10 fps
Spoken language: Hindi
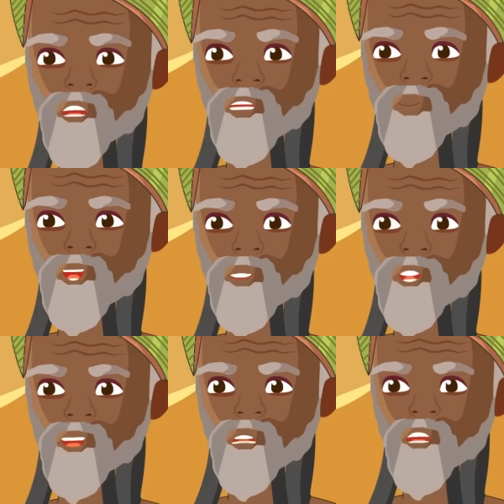मेरी एक
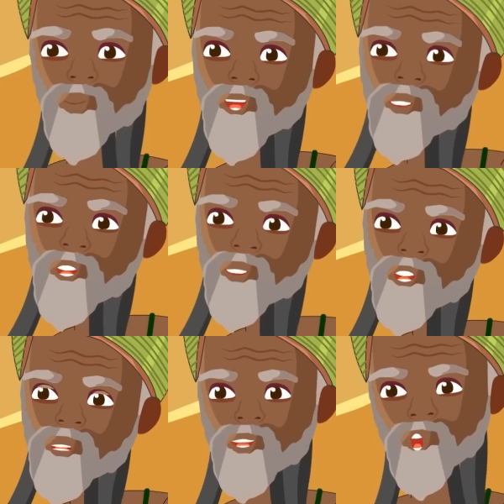अंगुली की अंगूठी
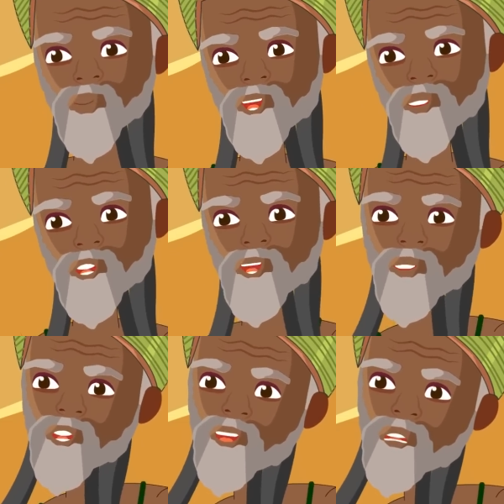यहाँ से
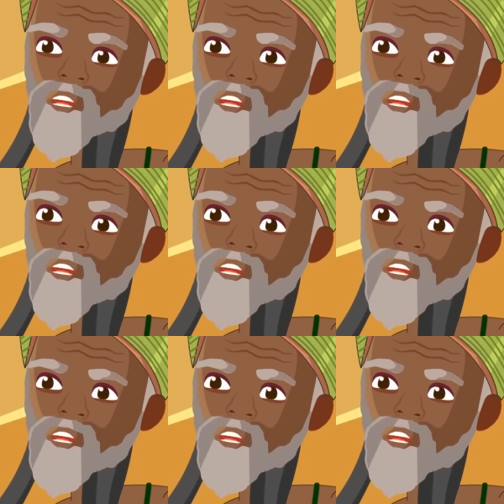निकलकर गिर